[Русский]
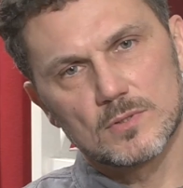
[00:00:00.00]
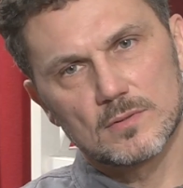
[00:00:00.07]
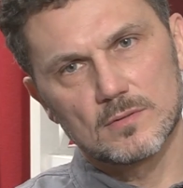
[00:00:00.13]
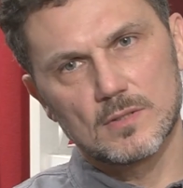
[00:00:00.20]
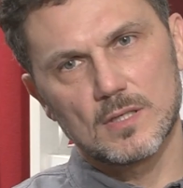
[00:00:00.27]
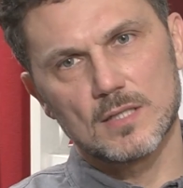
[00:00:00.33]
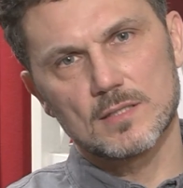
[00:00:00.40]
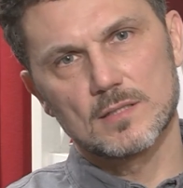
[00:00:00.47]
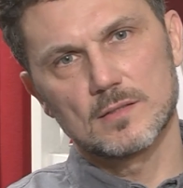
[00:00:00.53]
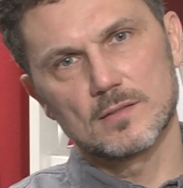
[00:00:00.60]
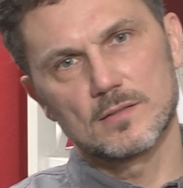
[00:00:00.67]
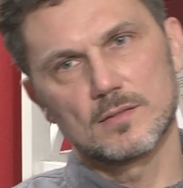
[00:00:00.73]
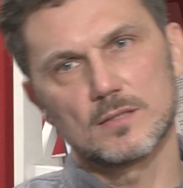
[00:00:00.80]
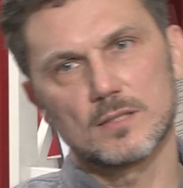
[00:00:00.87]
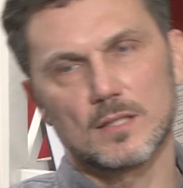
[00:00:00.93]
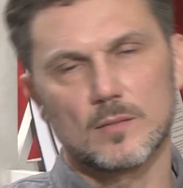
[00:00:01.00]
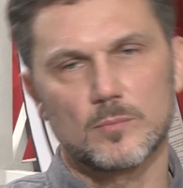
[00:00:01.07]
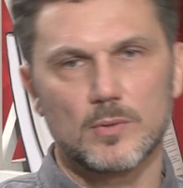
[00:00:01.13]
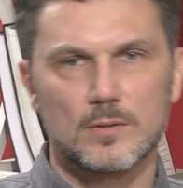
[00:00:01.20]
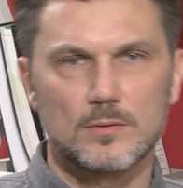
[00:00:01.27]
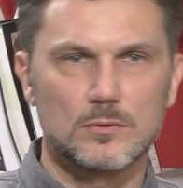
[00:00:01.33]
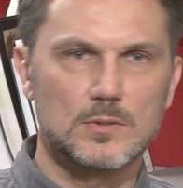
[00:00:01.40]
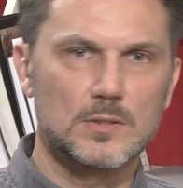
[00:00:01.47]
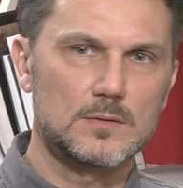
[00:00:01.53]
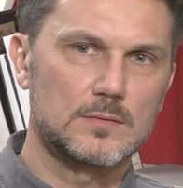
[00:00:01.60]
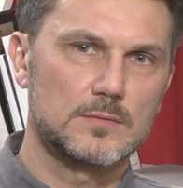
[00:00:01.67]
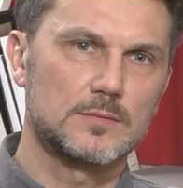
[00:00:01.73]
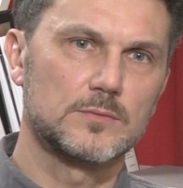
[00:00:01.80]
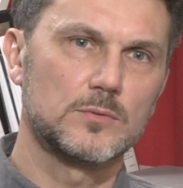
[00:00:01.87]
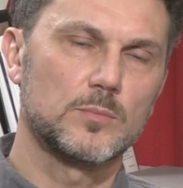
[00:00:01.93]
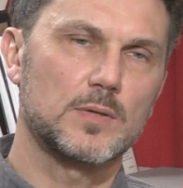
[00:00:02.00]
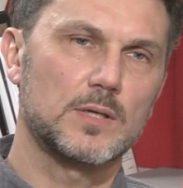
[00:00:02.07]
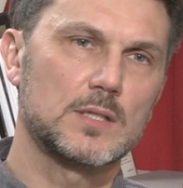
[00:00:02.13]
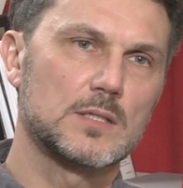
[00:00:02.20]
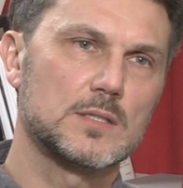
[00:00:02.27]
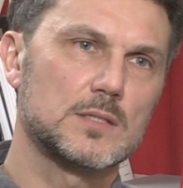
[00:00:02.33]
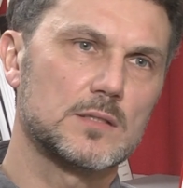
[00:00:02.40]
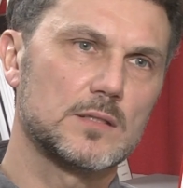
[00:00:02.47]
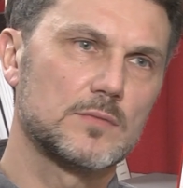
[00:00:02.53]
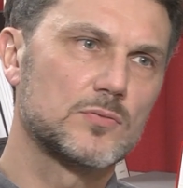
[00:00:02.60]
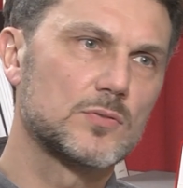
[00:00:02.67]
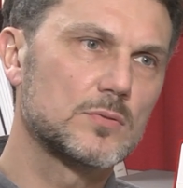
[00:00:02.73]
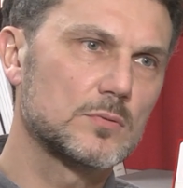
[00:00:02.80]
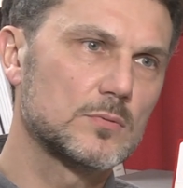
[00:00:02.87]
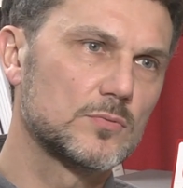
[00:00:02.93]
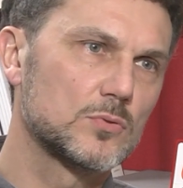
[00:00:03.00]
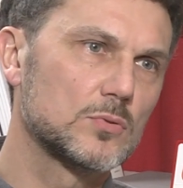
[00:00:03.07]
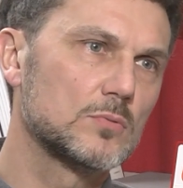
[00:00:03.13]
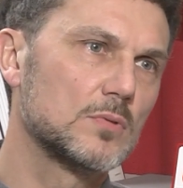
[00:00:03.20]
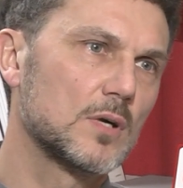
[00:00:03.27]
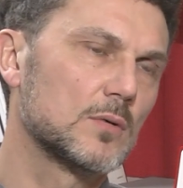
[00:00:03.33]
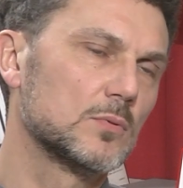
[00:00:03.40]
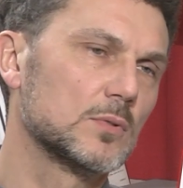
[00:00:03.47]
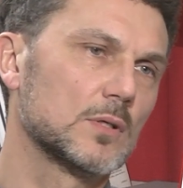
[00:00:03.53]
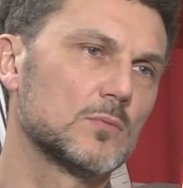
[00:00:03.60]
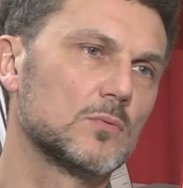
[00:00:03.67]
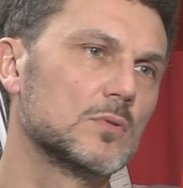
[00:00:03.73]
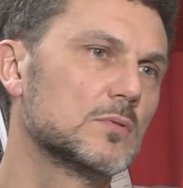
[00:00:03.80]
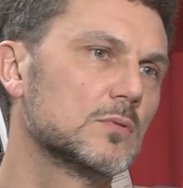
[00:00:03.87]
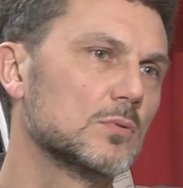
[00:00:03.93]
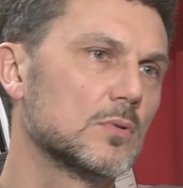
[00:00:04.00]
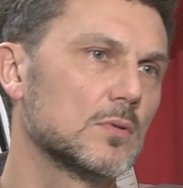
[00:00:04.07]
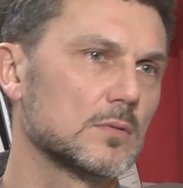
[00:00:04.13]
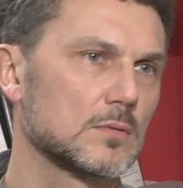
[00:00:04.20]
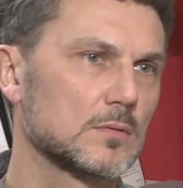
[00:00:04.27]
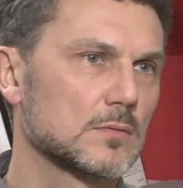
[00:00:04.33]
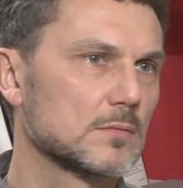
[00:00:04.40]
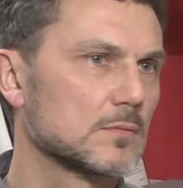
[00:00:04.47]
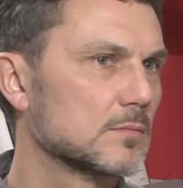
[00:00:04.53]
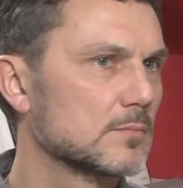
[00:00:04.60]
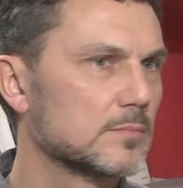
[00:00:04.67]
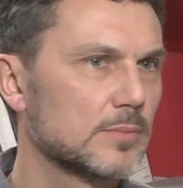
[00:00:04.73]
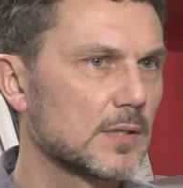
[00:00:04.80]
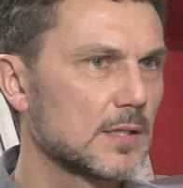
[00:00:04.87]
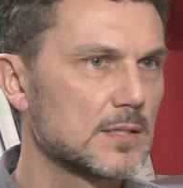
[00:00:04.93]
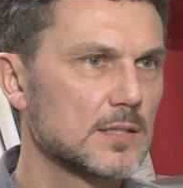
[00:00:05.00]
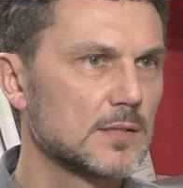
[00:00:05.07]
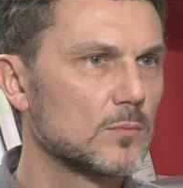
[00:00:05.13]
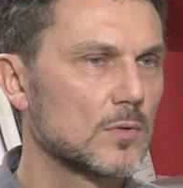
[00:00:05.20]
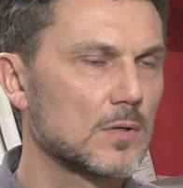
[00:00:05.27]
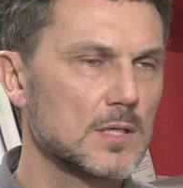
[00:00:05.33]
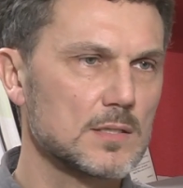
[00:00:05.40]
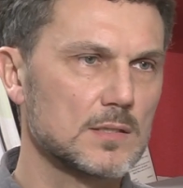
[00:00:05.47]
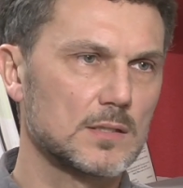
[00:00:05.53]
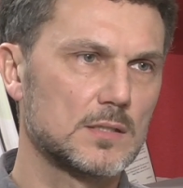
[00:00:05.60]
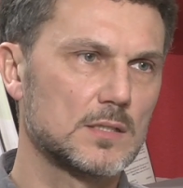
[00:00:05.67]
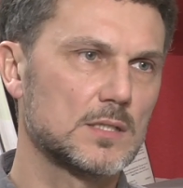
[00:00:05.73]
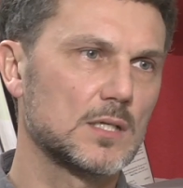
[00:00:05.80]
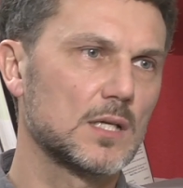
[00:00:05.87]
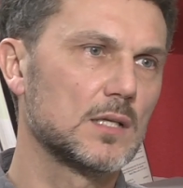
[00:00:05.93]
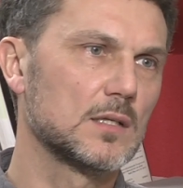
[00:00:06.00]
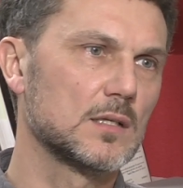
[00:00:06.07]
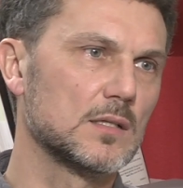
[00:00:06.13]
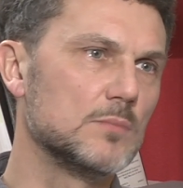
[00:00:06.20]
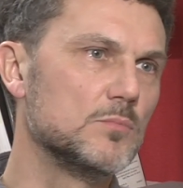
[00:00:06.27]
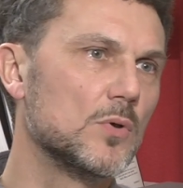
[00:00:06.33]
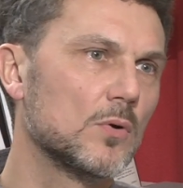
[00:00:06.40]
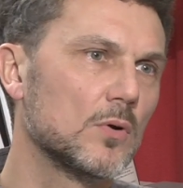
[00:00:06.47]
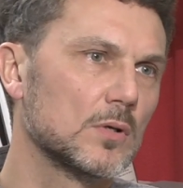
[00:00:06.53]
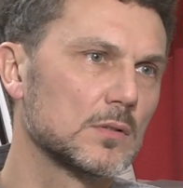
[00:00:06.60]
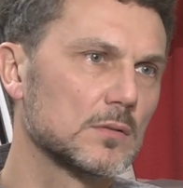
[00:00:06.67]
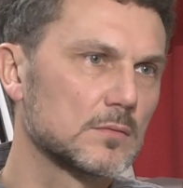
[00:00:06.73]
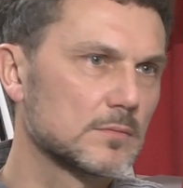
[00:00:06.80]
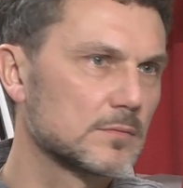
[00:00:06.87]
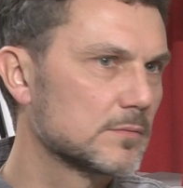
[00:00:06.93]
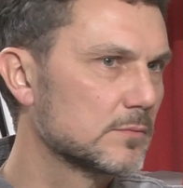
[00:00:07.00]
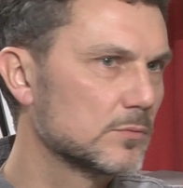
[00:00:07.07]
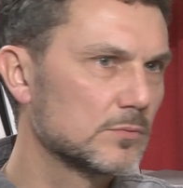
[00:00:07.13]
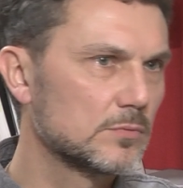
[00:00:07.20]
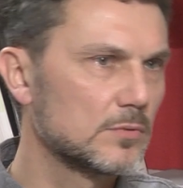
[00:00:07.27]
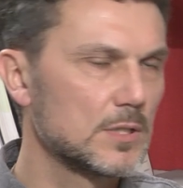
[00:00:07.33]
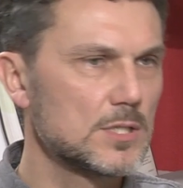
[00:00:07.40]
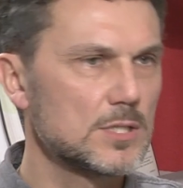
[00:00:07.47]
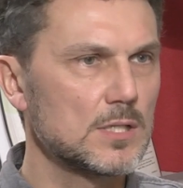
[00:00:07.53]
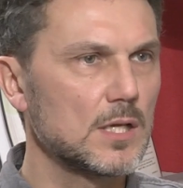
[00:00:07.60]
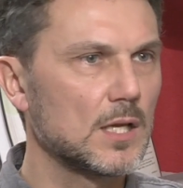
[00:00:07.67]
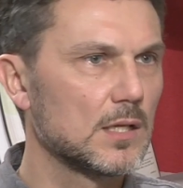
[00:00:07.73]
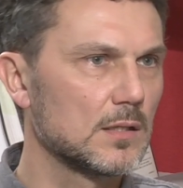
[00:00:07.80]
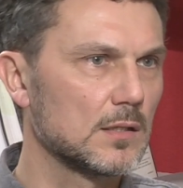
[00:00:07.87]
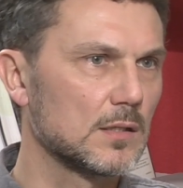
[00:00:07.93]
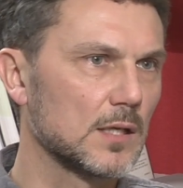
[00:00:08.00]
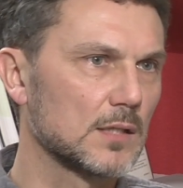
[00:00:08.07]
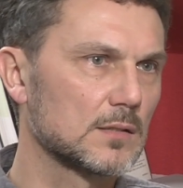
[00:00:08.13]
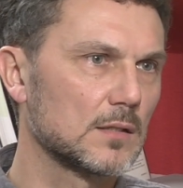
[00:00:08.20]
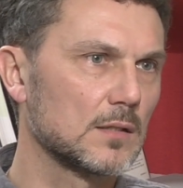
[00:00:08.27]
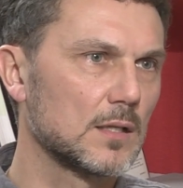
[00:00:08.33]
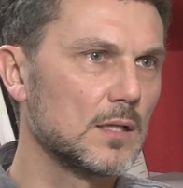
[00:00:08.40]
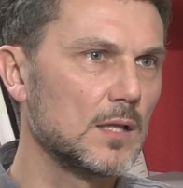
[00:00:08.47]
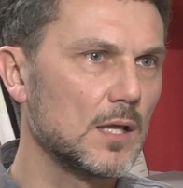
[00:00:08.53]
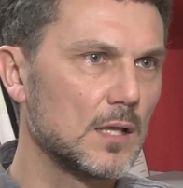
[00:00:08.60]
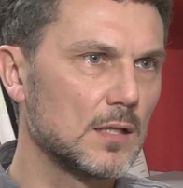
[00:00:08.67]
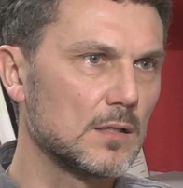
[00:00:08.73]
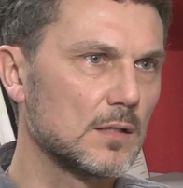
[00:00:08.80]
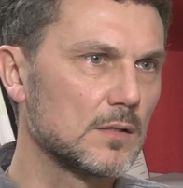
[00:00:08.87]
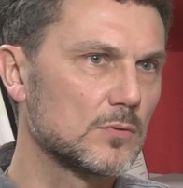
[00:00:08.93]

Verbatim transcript: что каждый человек проходит ну, практически всю, всю какую-то культурную парадигму разных течений, имен, влечений, отклонений.